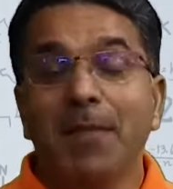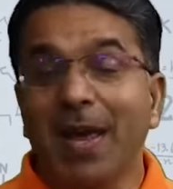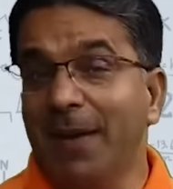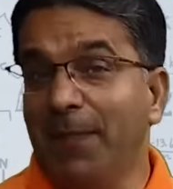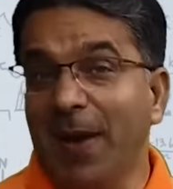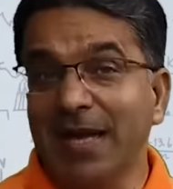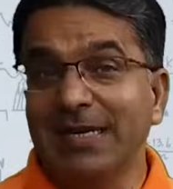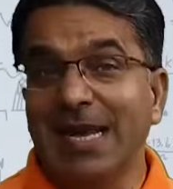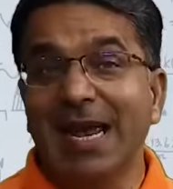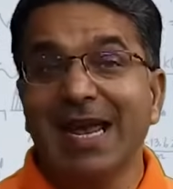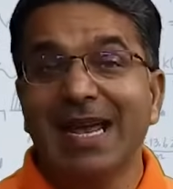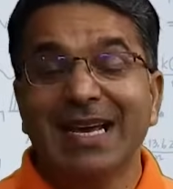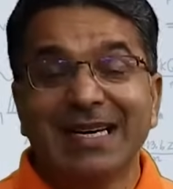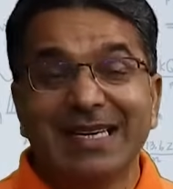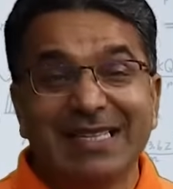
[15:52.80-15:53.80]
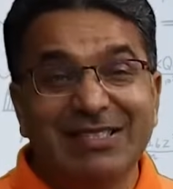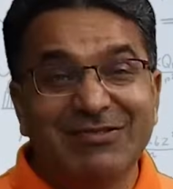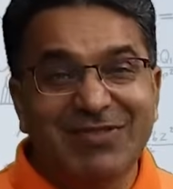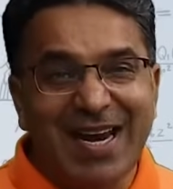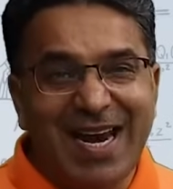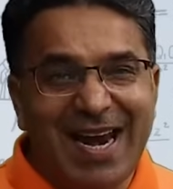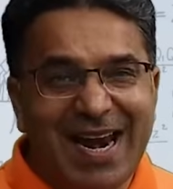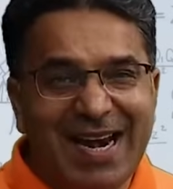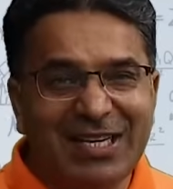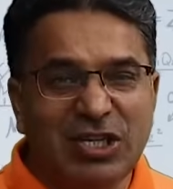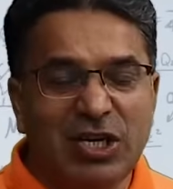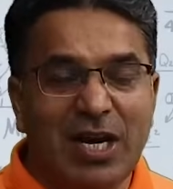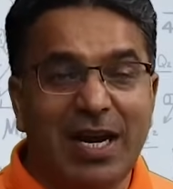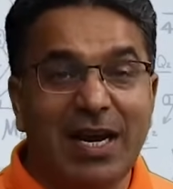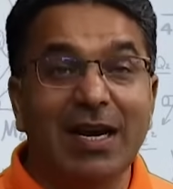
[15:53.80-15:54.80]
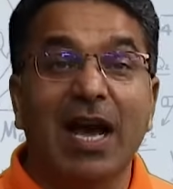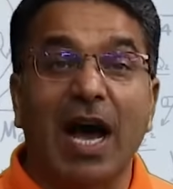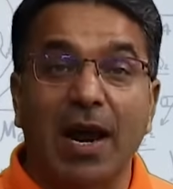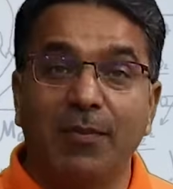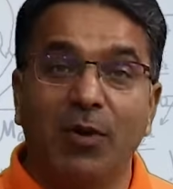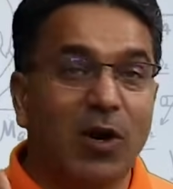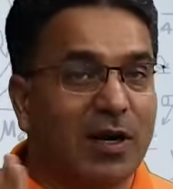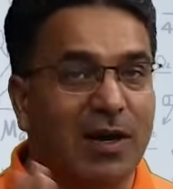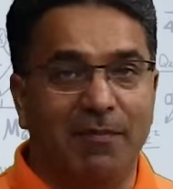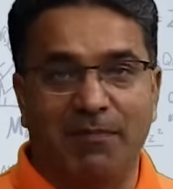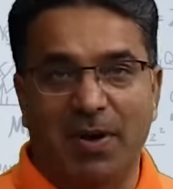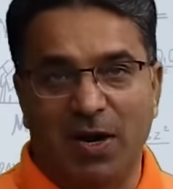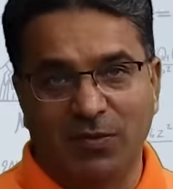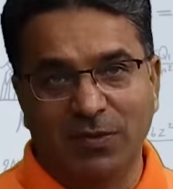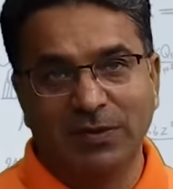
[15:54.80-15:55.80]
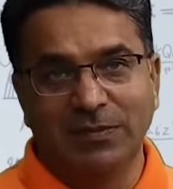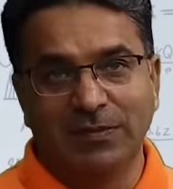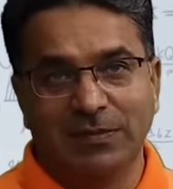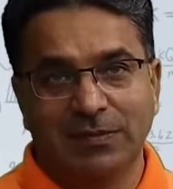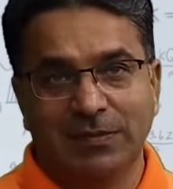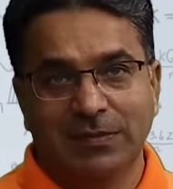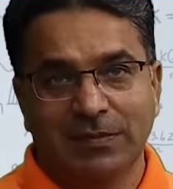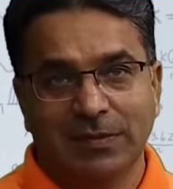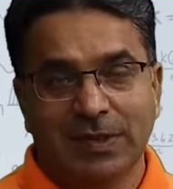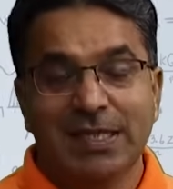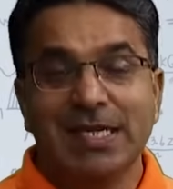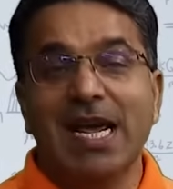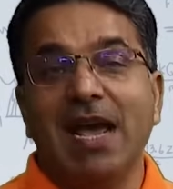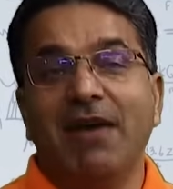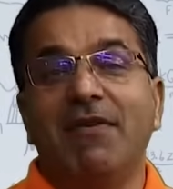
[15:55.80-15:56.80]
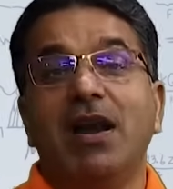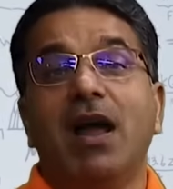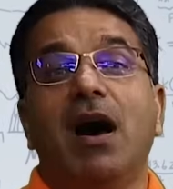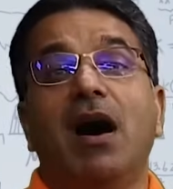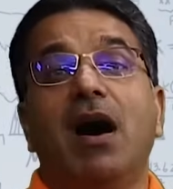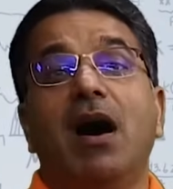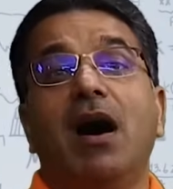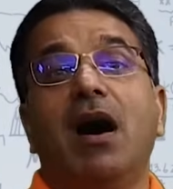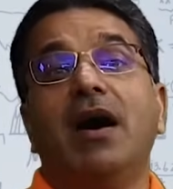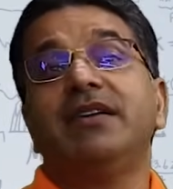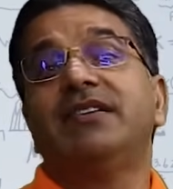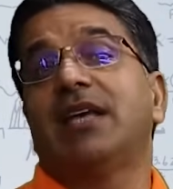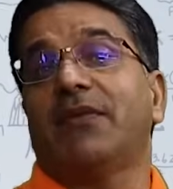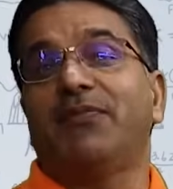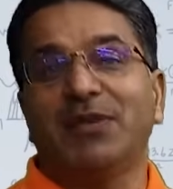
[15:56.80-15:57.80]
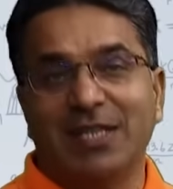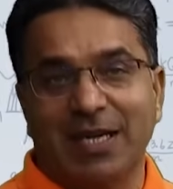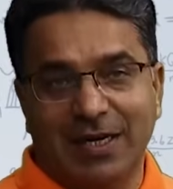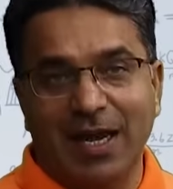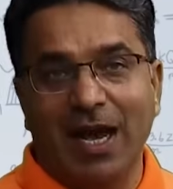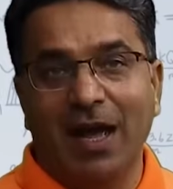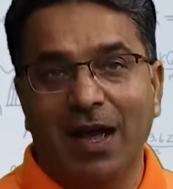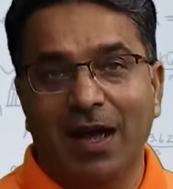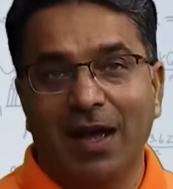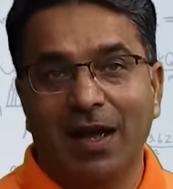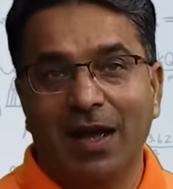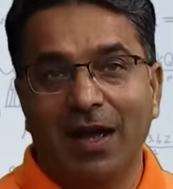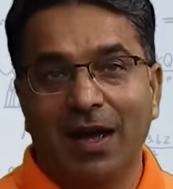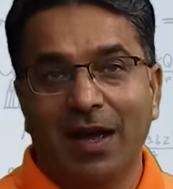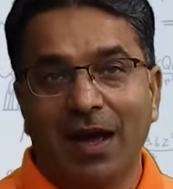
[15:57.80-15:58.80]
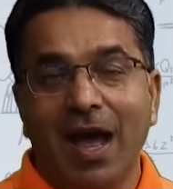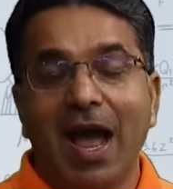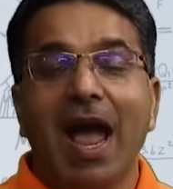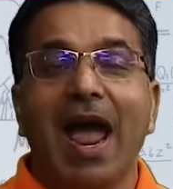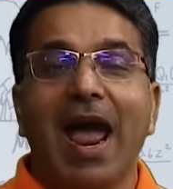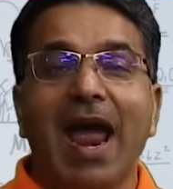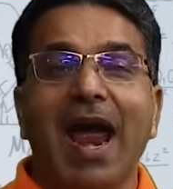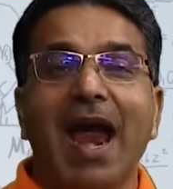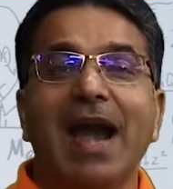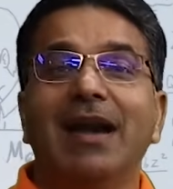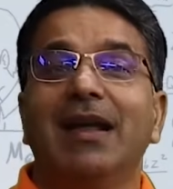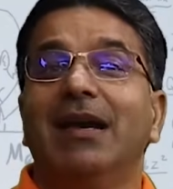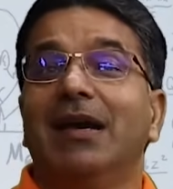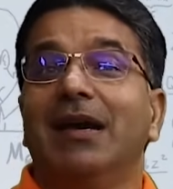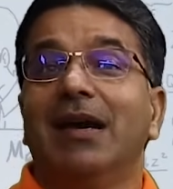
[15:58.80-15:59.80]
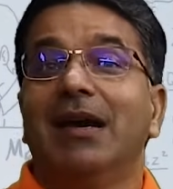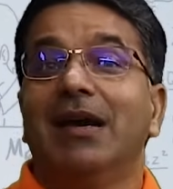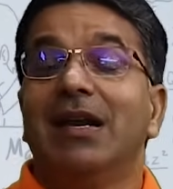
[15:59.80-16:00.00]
मेरे पास है स्टेट चेन कार्बोनल कंपाउंड दे हैव लार्ज सरफेस एरिया and